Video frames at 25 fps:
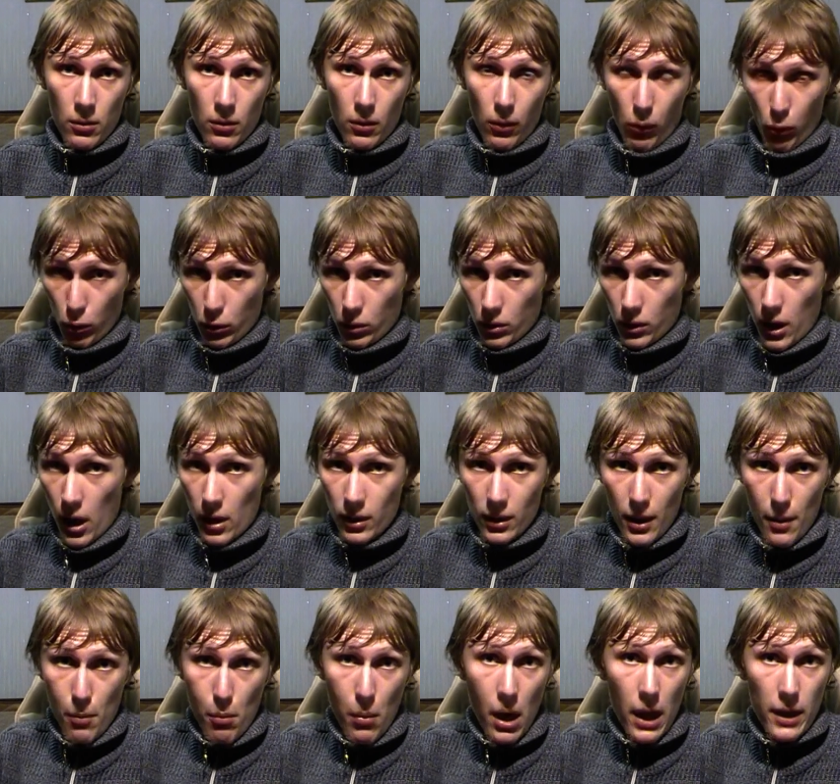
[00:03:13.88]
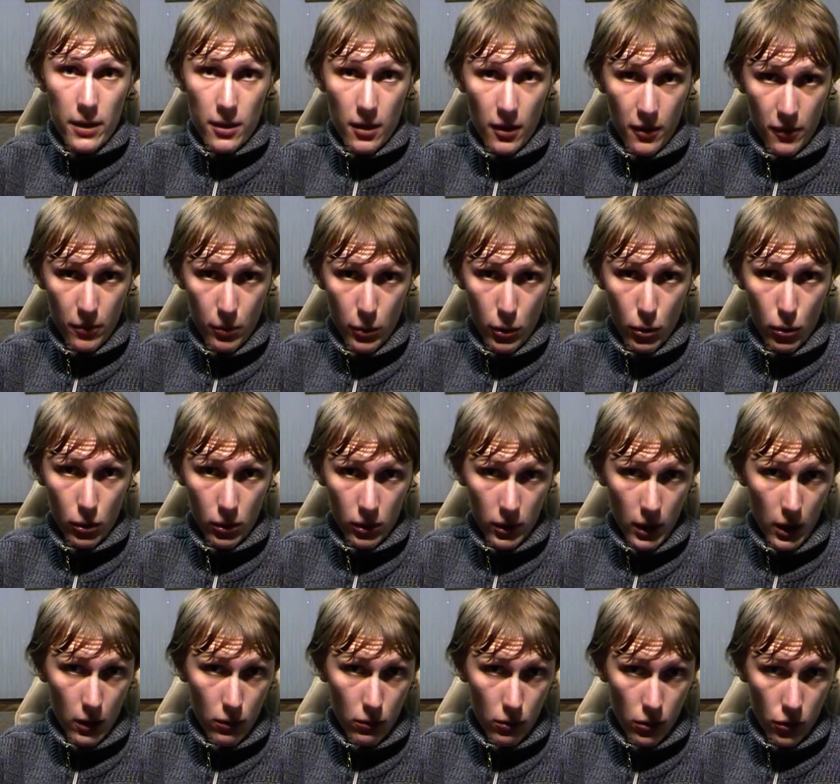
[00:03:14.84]
Вот когда Матиас бьет
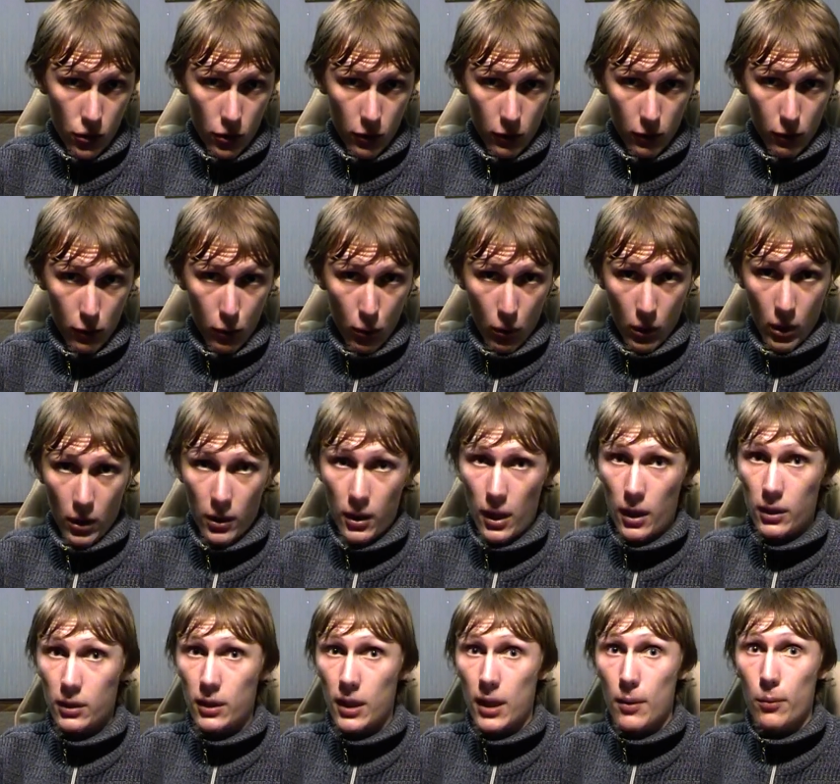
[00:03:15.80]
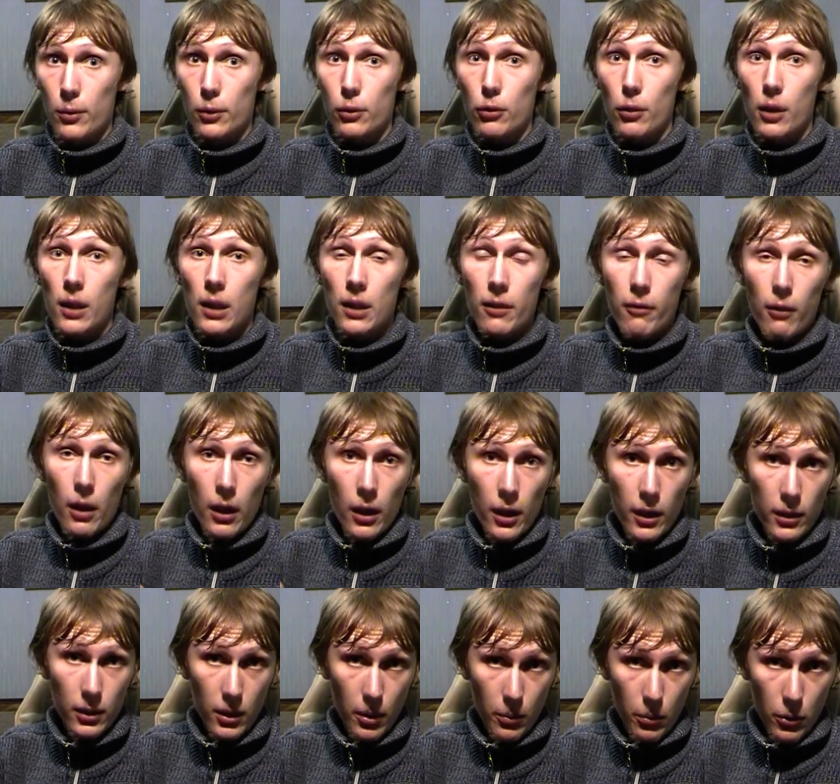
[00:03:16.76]
такой же звук, когда Эммануэль
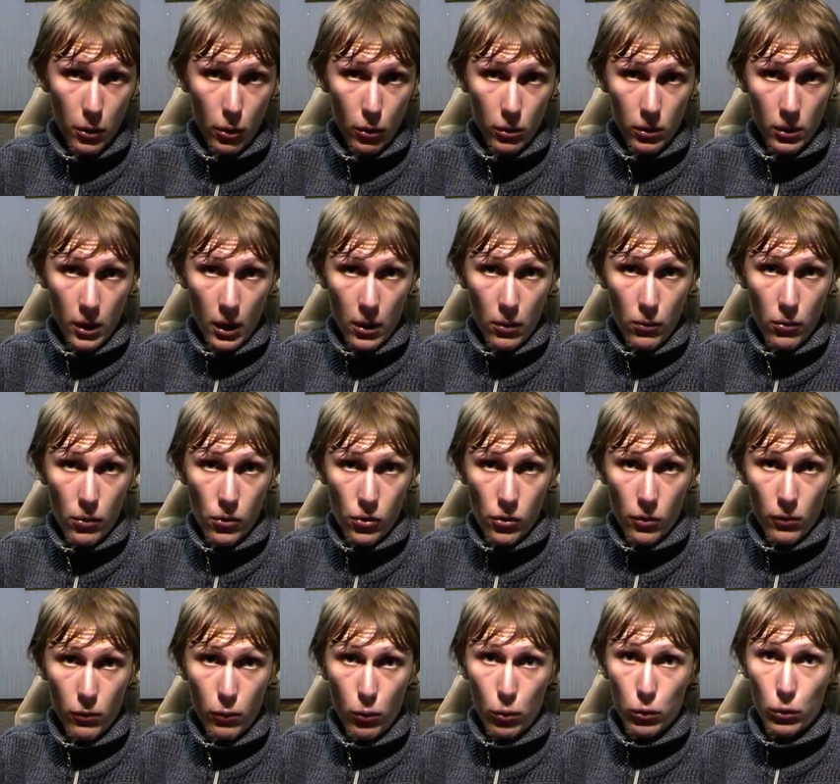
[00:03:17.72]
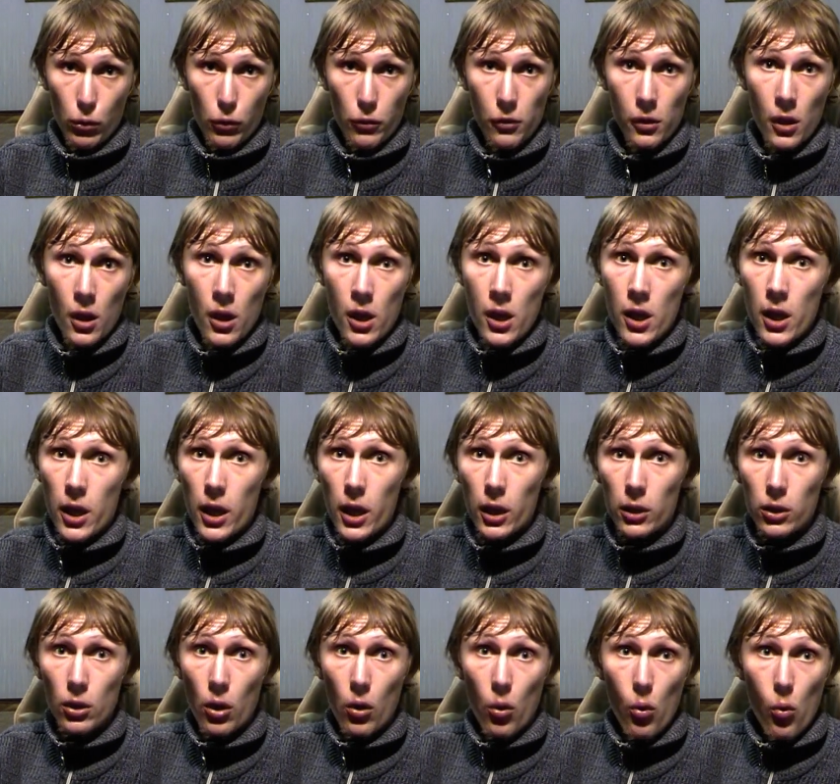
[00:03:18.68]
Наваретта бьет такой же звук, то есть
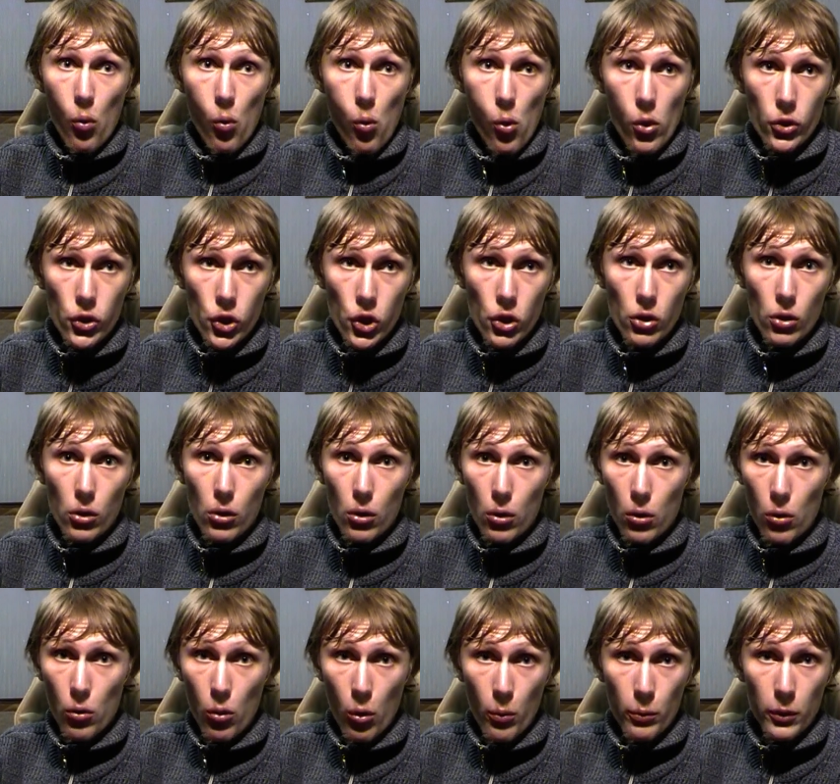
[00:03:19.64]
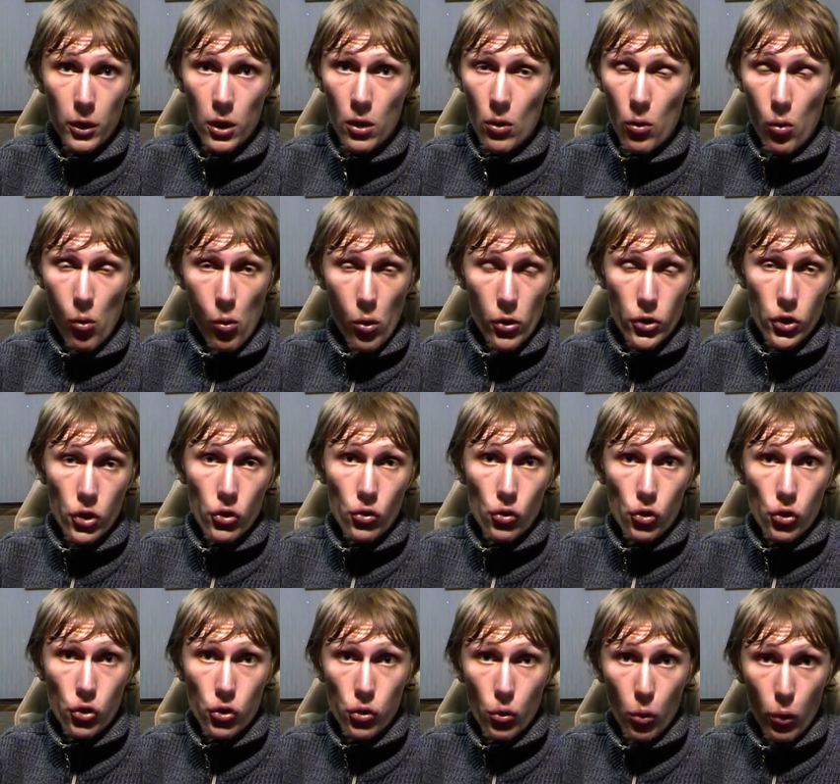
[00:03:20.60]
это очень громкий, очень
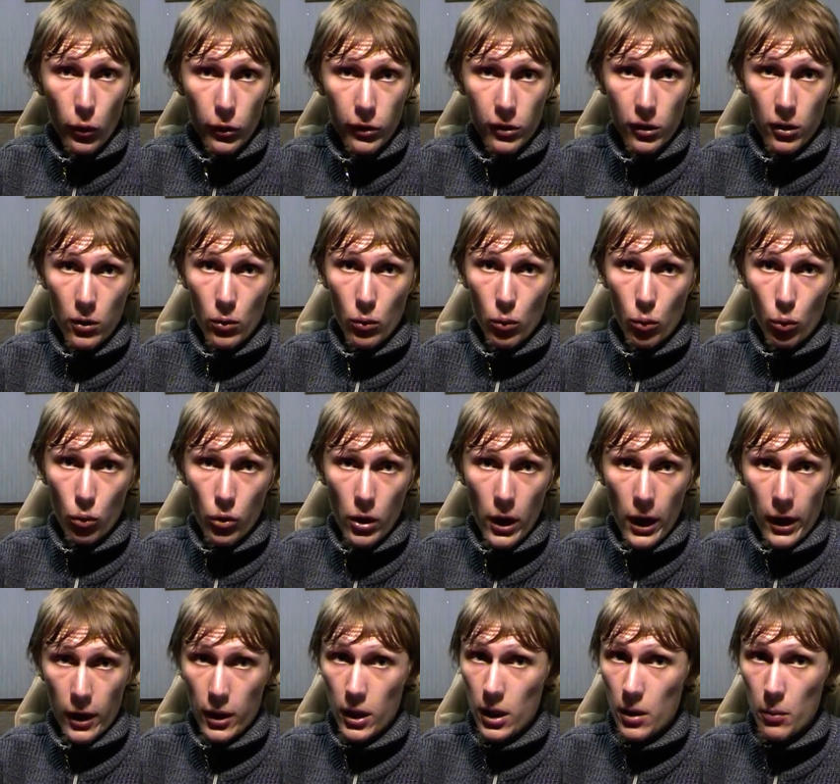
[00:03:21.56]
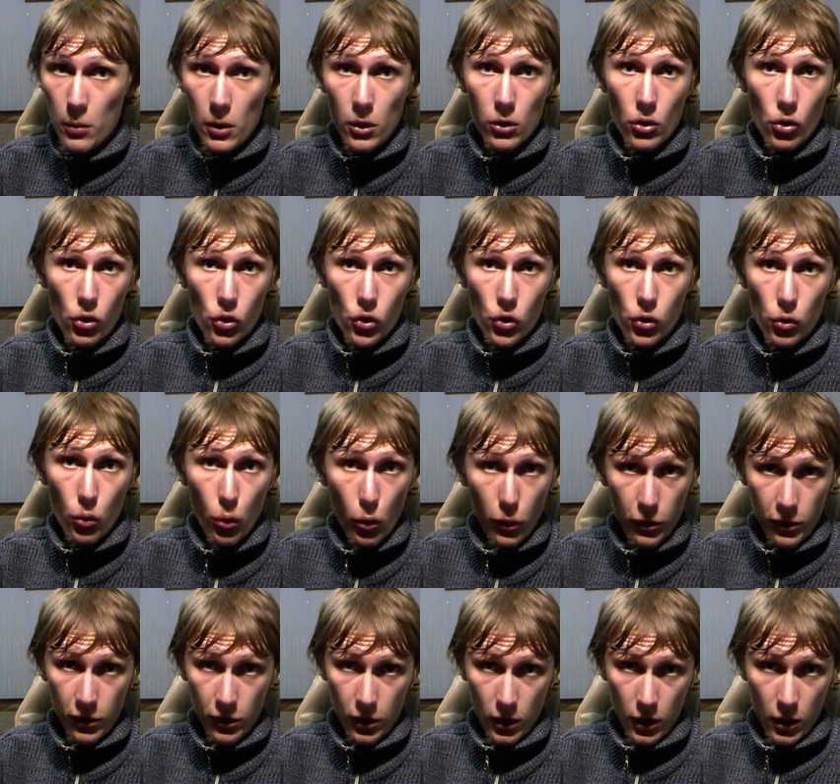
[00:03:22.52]
жесткий удар, именно
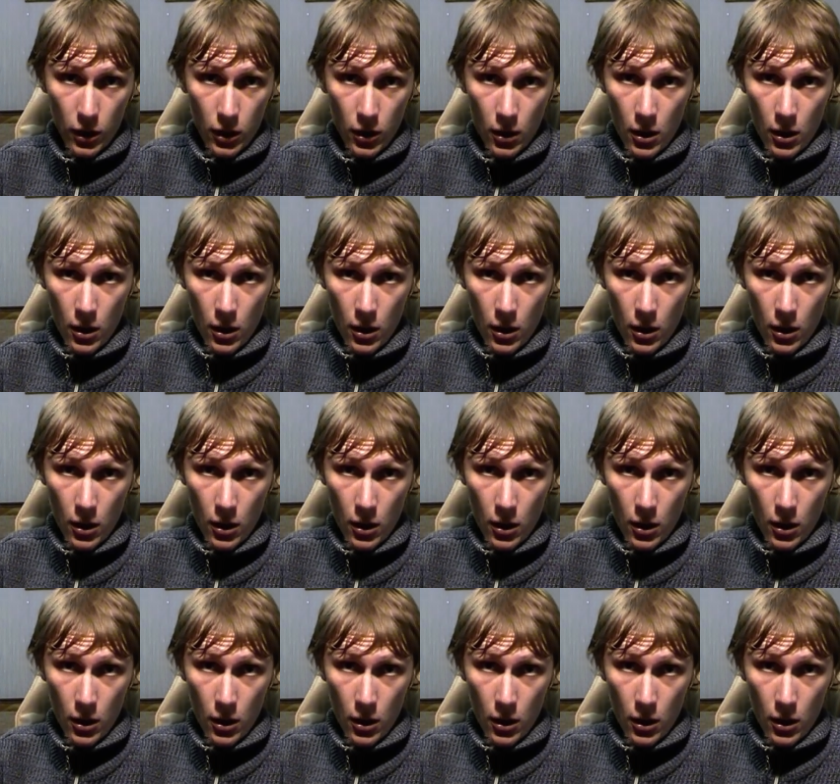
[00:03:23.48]
жесткий.